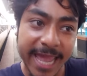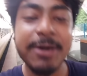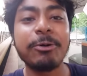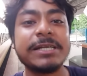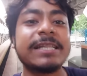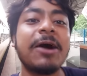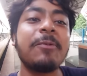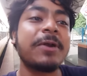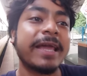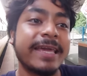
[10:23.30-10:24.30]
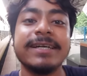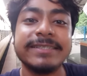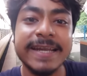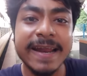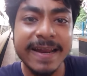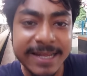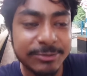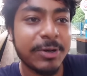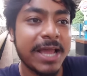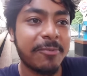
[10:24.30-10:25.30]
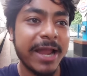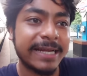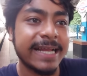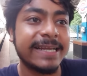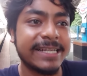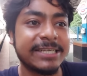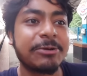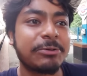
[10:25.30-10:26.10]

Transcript: এই কোচে থাকবো নাকি জেনারেলে চলে যাবো এটাই টেনশন